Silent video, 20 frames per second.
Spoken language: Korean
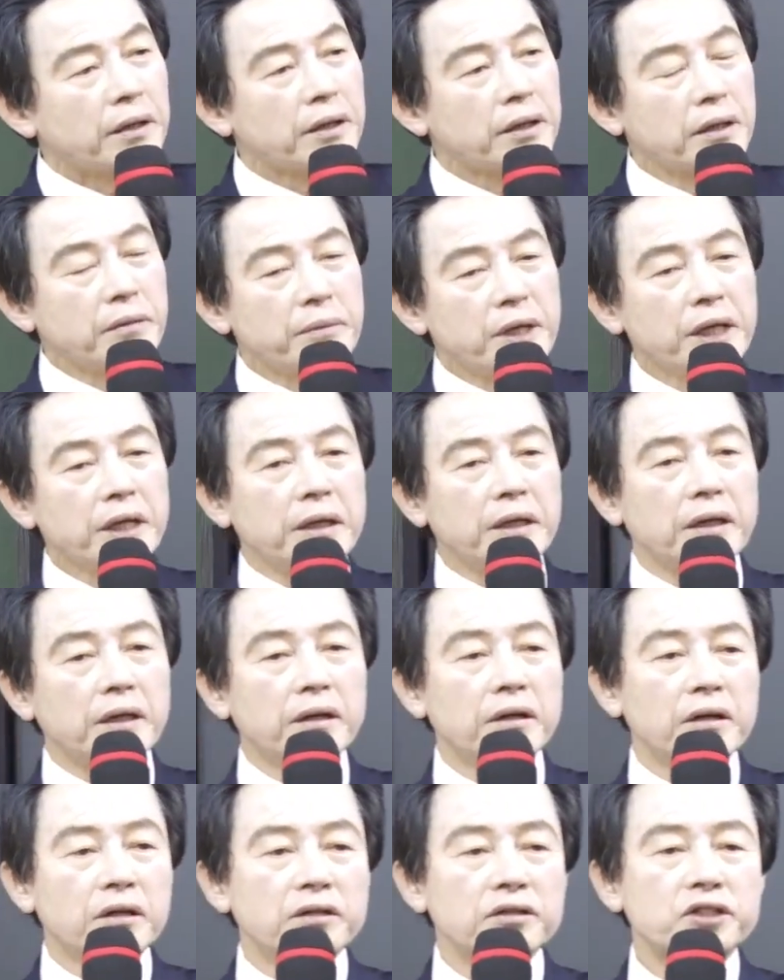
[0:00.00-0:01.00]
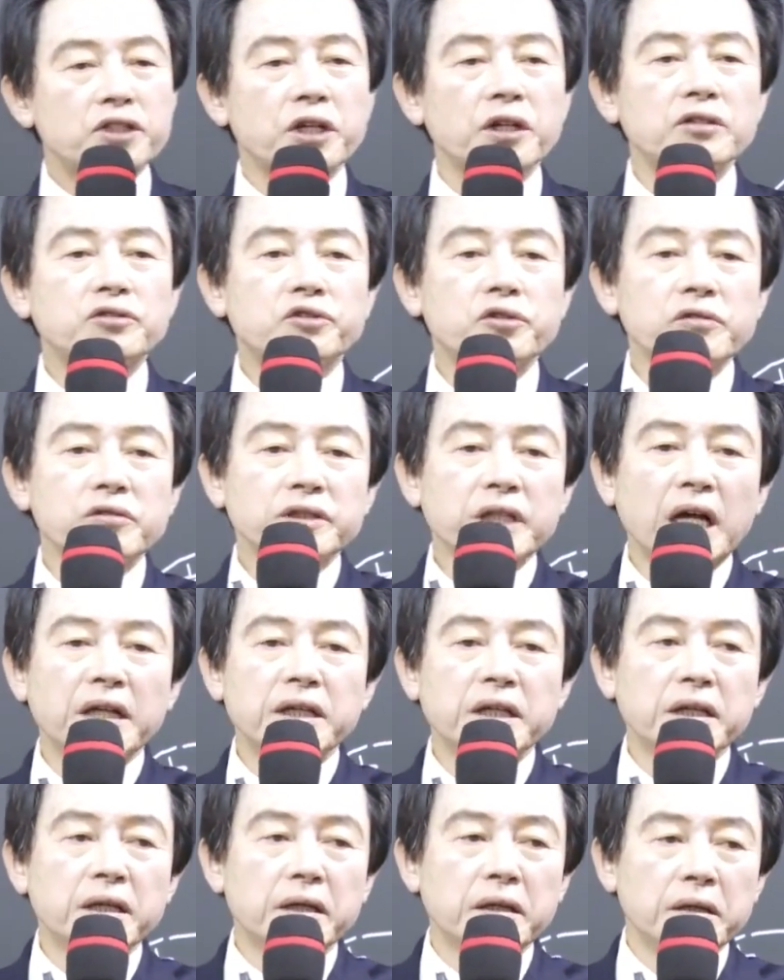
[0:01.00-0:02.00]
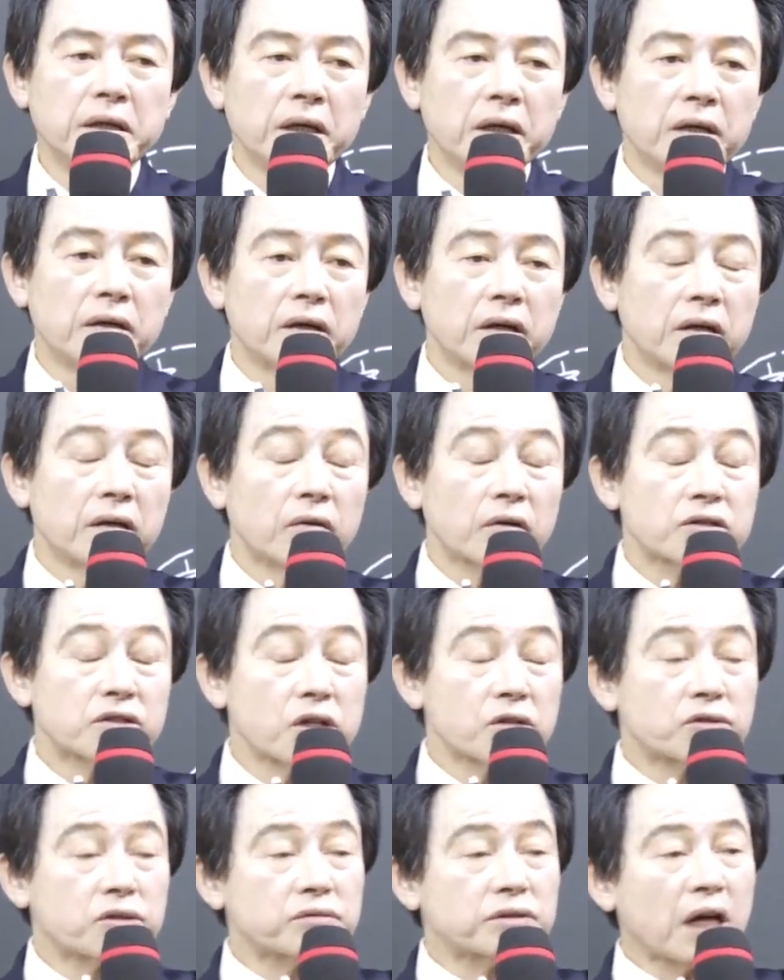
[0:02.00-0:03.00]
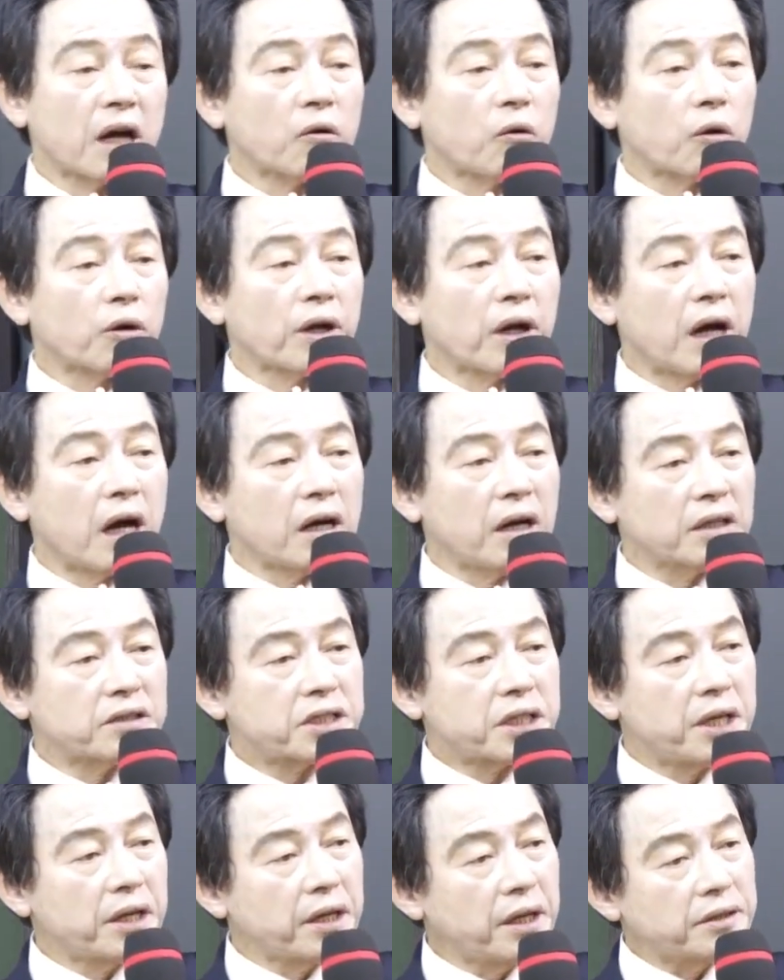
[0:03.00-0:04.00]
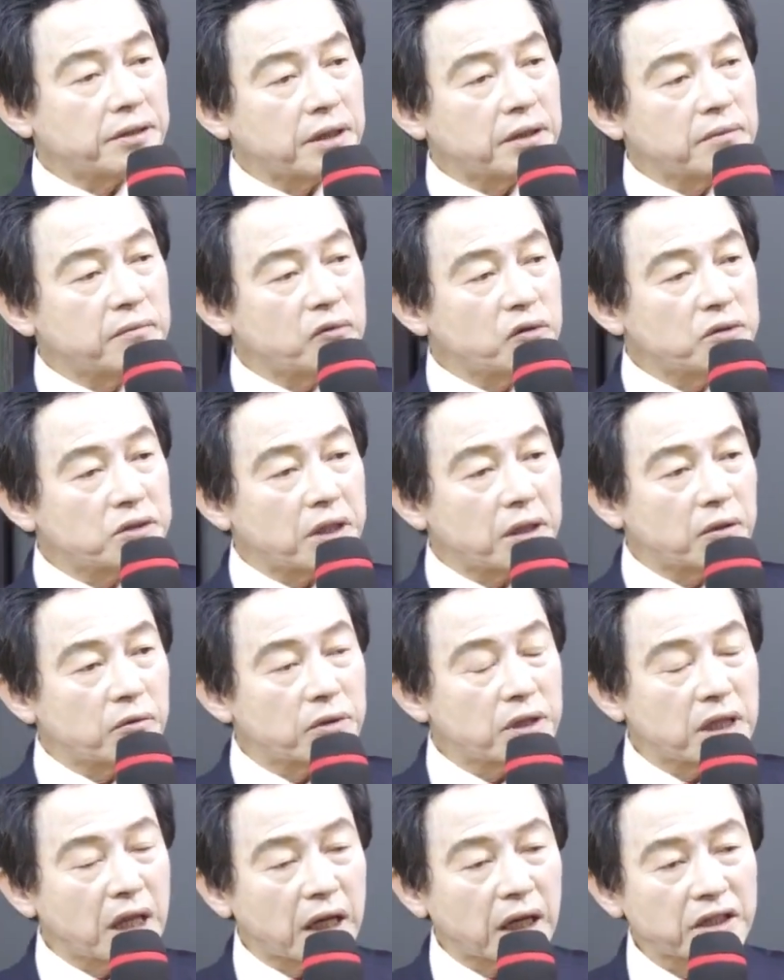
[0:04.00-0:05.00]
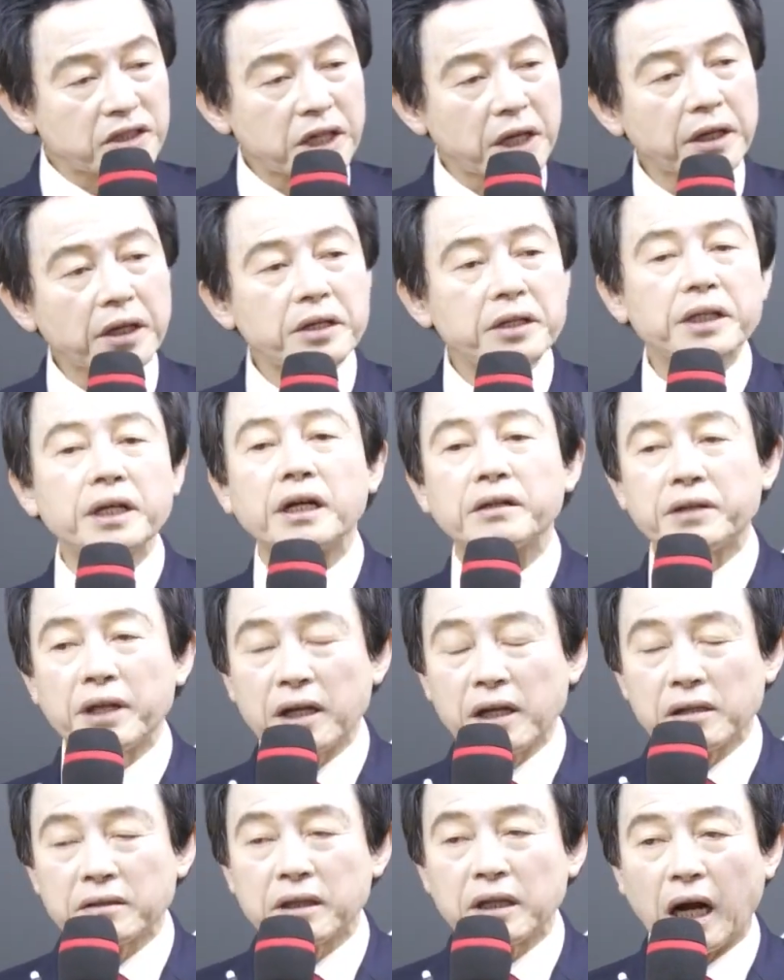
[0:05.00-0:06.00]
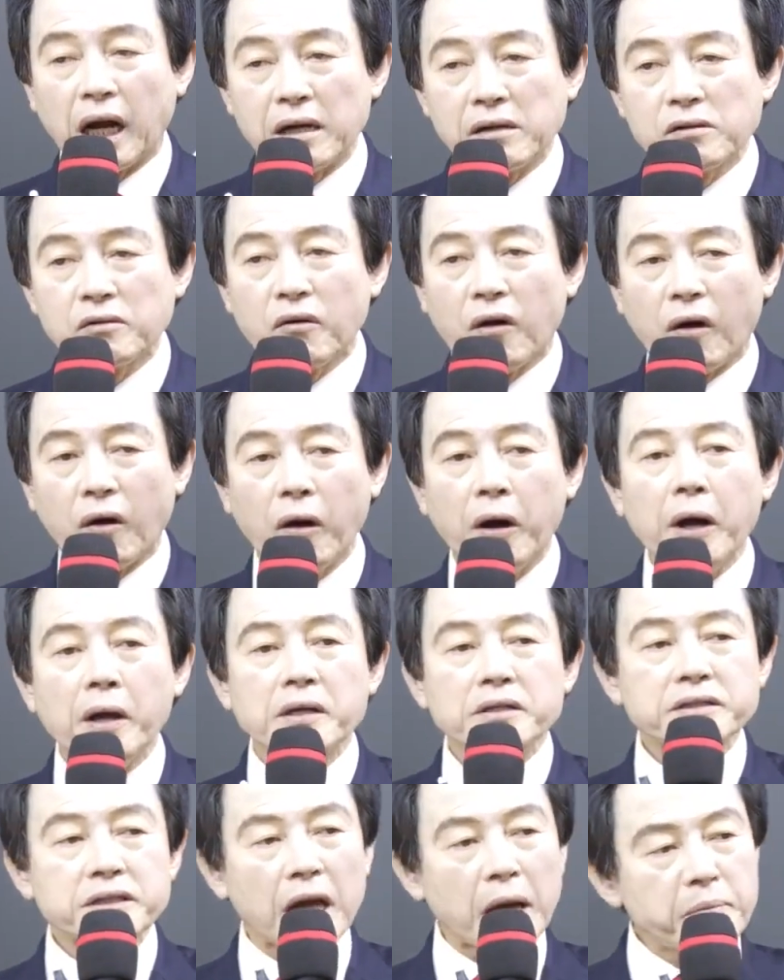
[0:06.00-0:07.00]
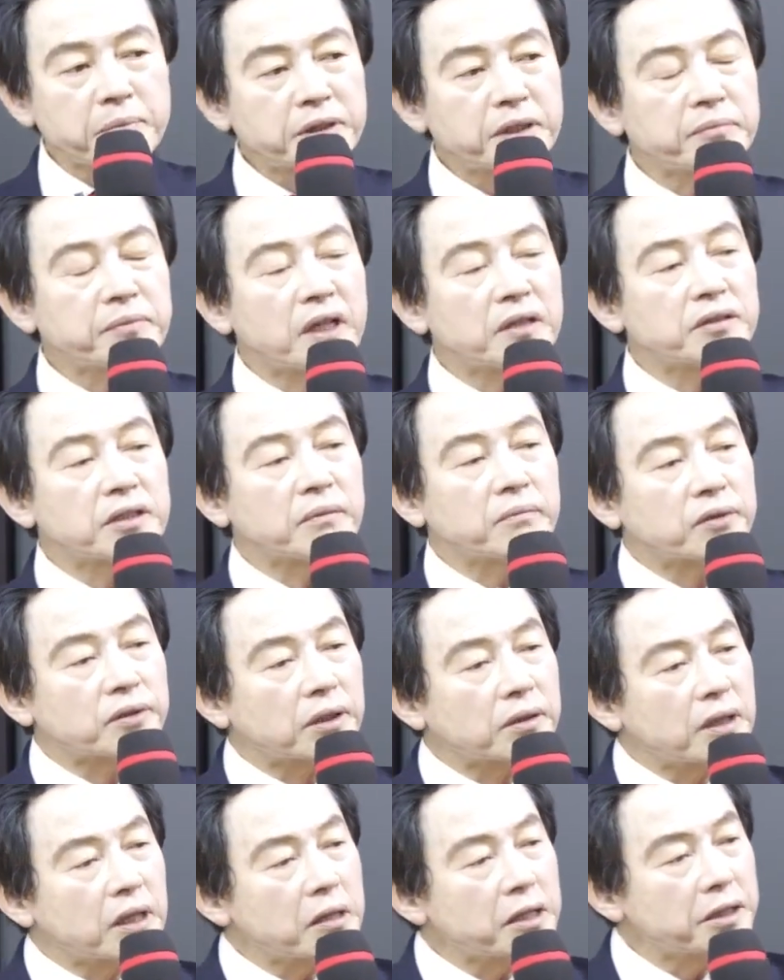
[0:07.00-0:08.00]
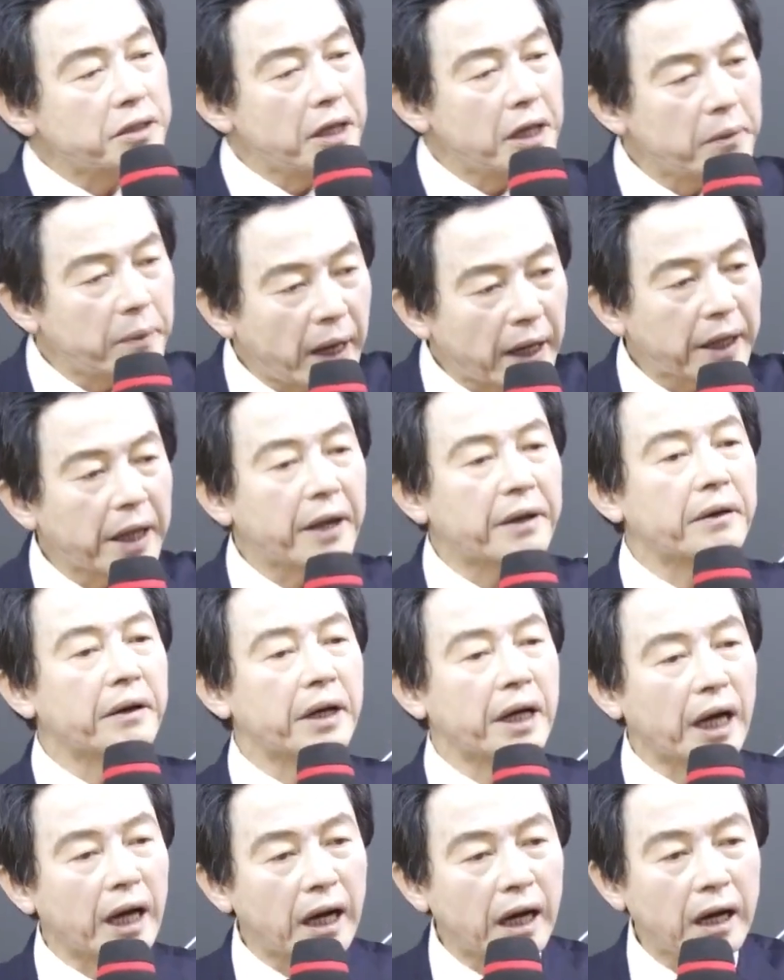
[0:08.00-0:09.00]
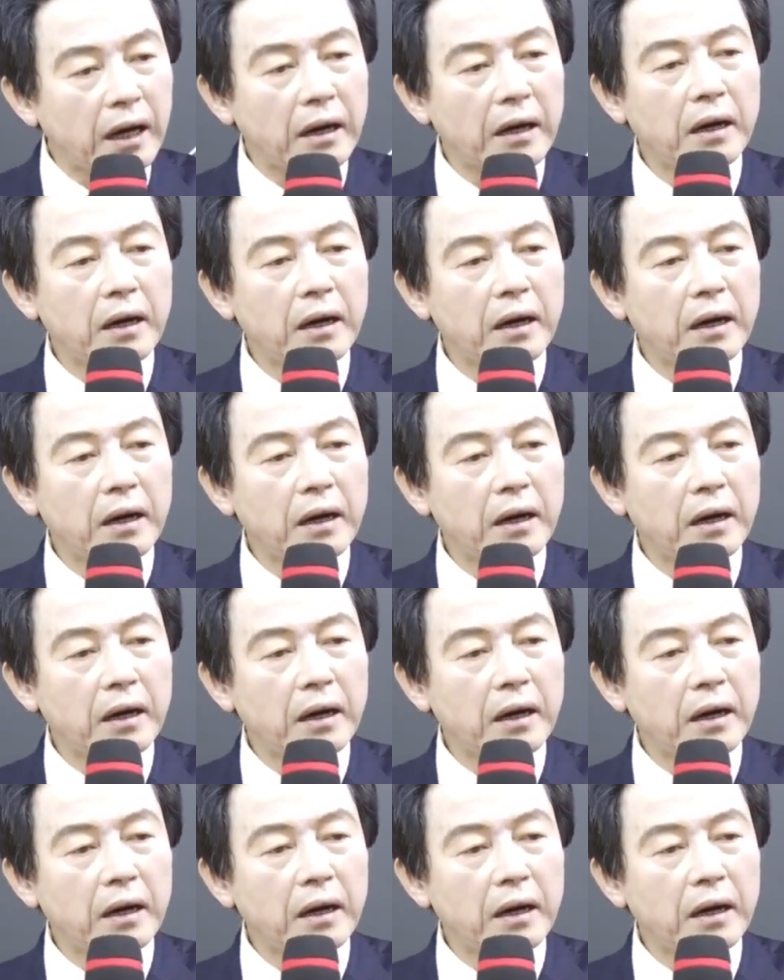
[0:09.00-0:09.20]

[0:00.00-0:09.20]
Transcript: 이미 저출산이 저출산 고령화가 세계적 문제로 우리나라가 세계 1위가 될 걸 알고 30년 전부터 그걸 예방한 거야.